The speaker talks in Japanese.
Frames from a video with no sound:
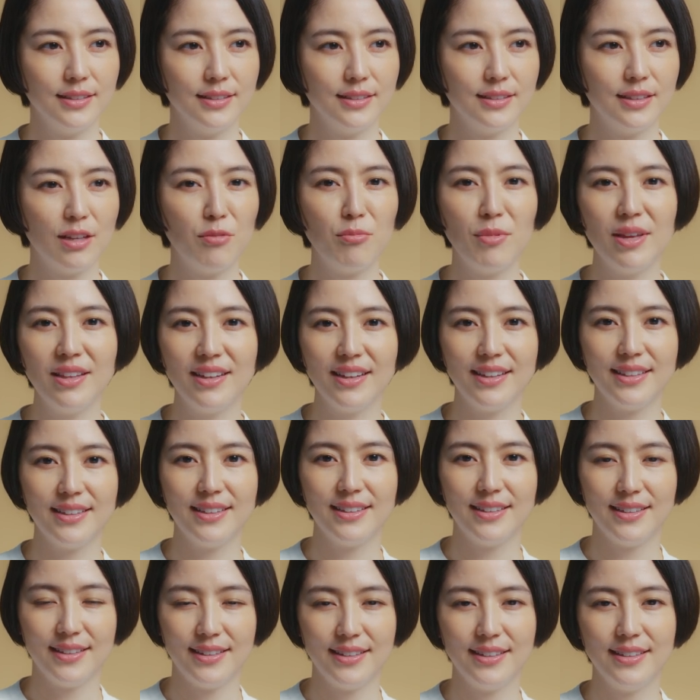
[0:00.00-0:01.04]
責めな
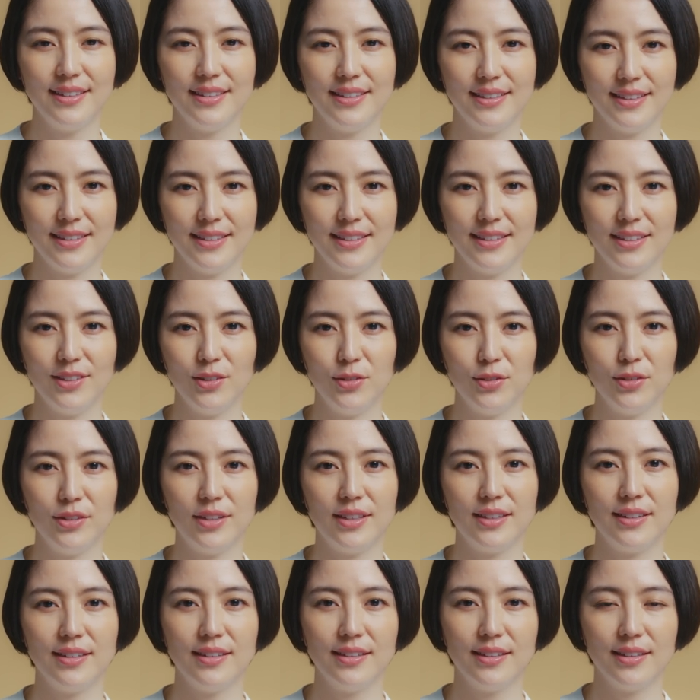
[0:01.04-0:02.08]
い世の
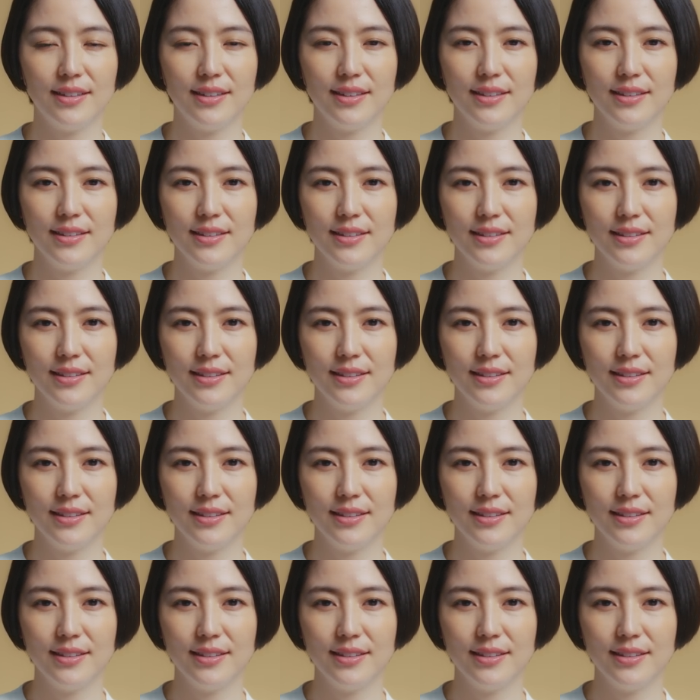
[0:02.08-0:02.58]
中が